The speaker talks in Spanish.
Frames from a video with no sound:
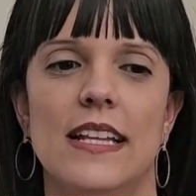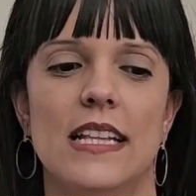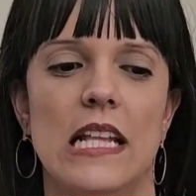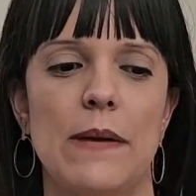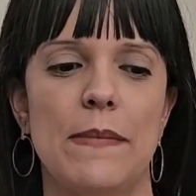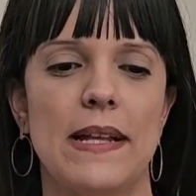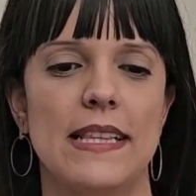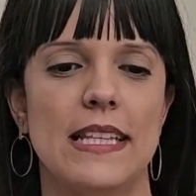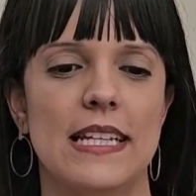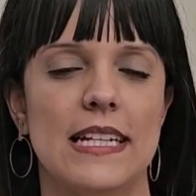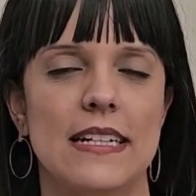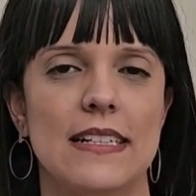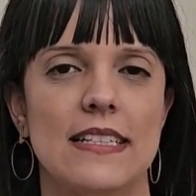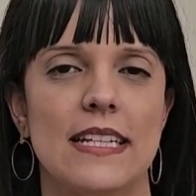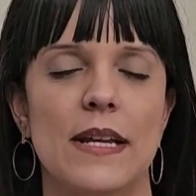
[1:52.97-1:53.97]
de
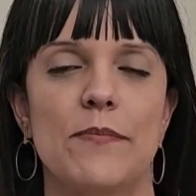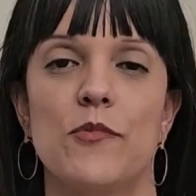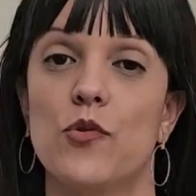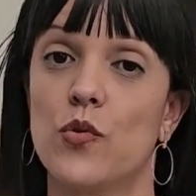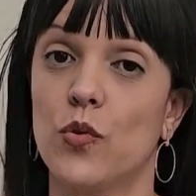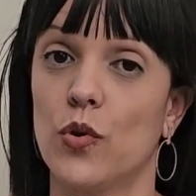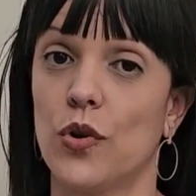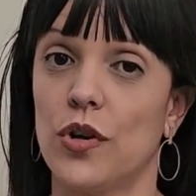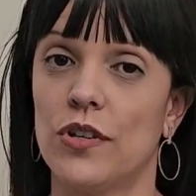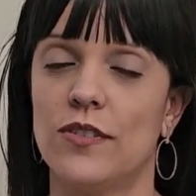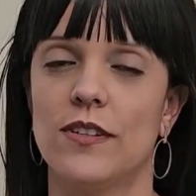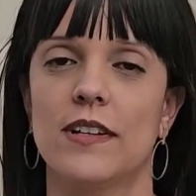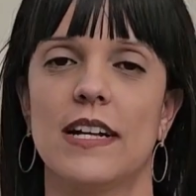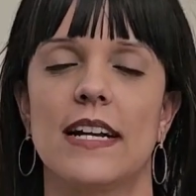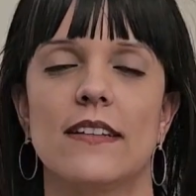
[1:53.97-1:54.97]
mantenerse musculoso
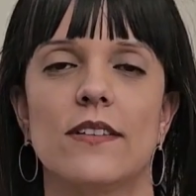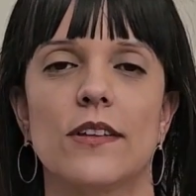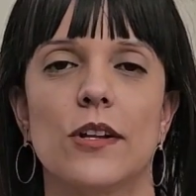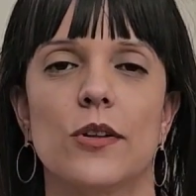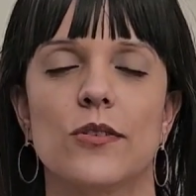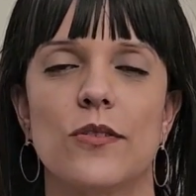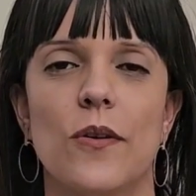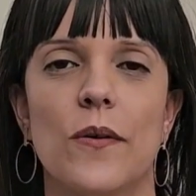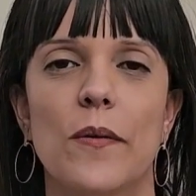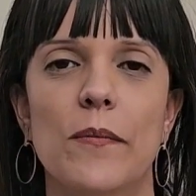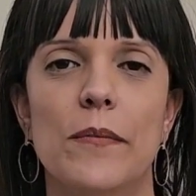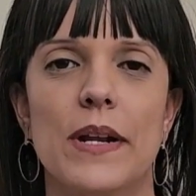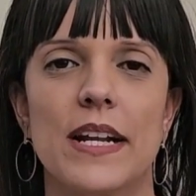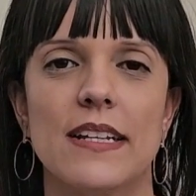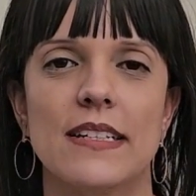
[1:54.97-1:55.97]
en caso de los
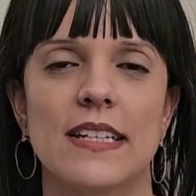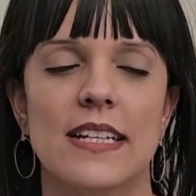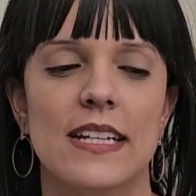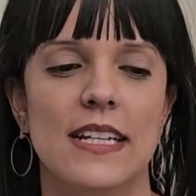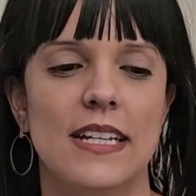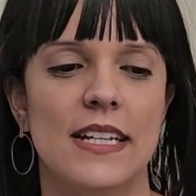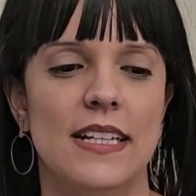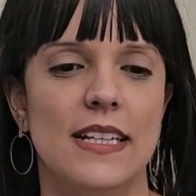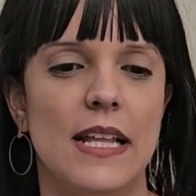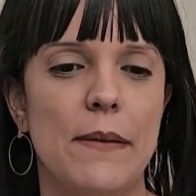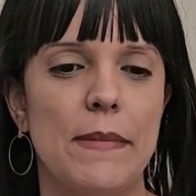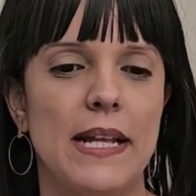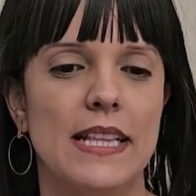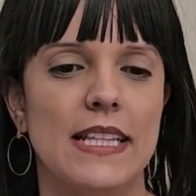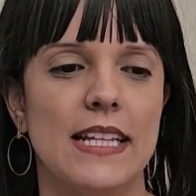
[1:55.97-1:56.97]
hombres, de
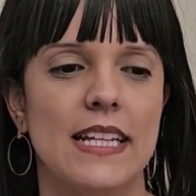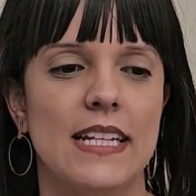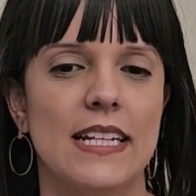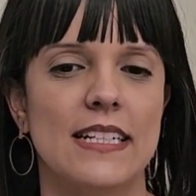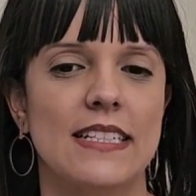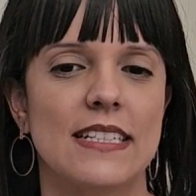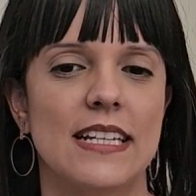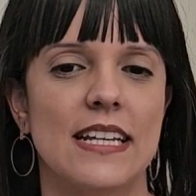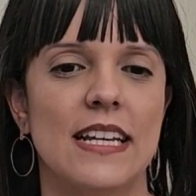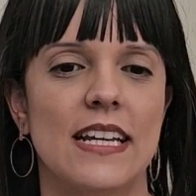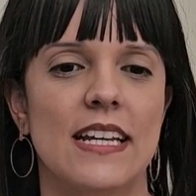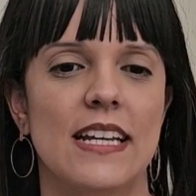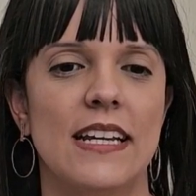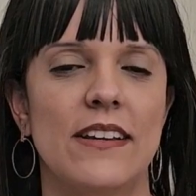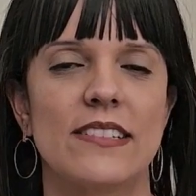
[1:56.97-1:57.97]

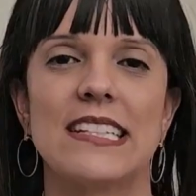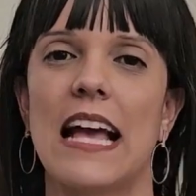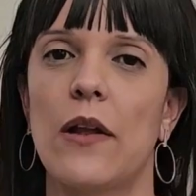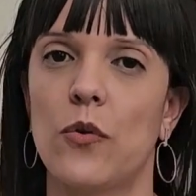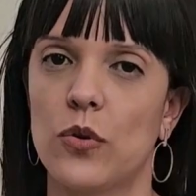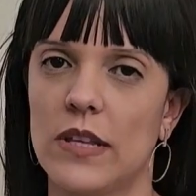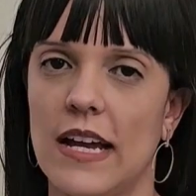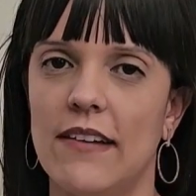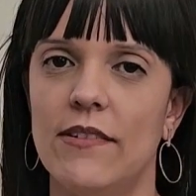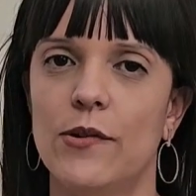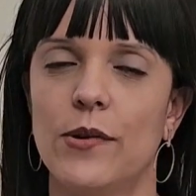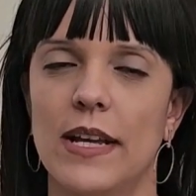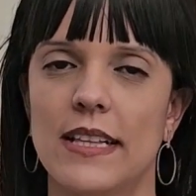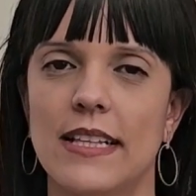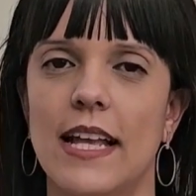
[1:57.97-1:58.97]
mantenerse saludable,
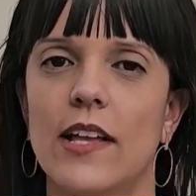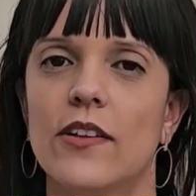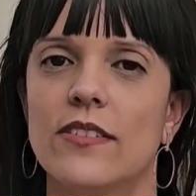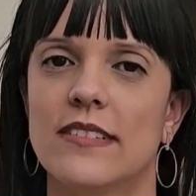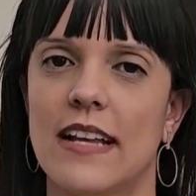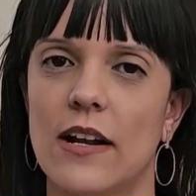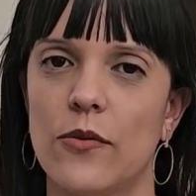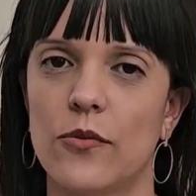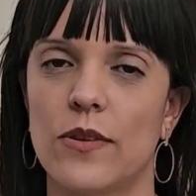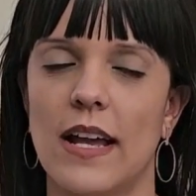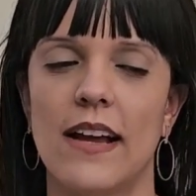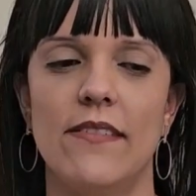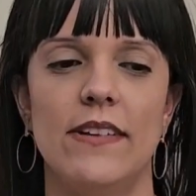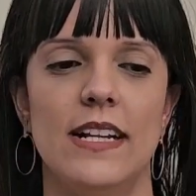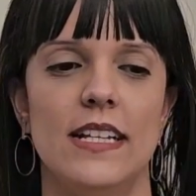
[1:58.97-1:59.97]
un estado
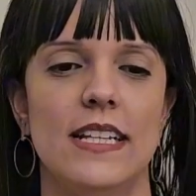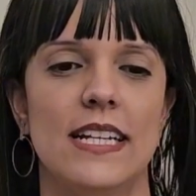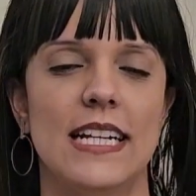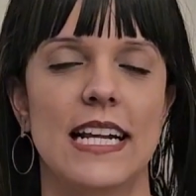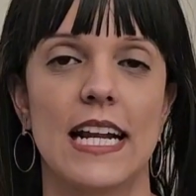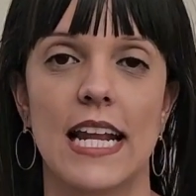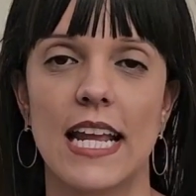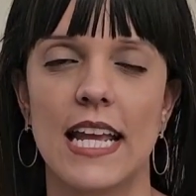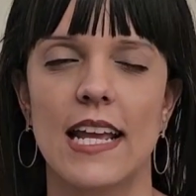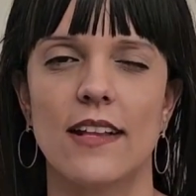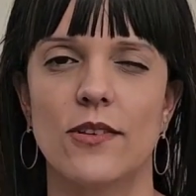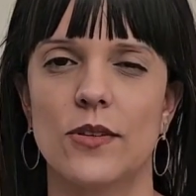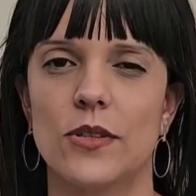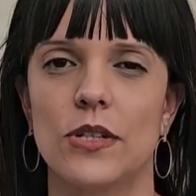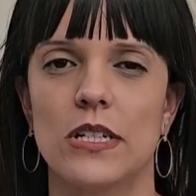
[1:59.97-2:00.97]
saludable de energía
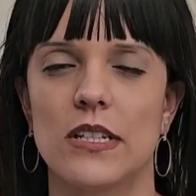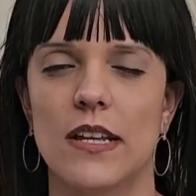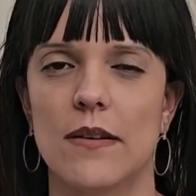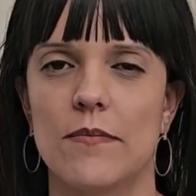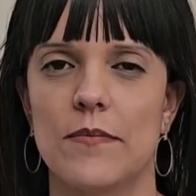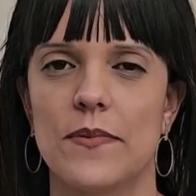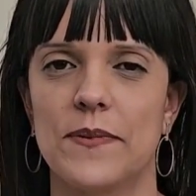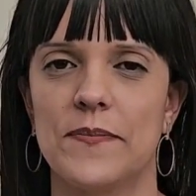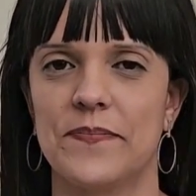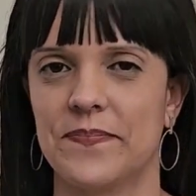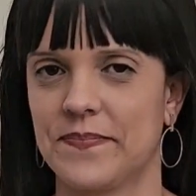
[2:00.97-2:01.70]
todo el tiempo?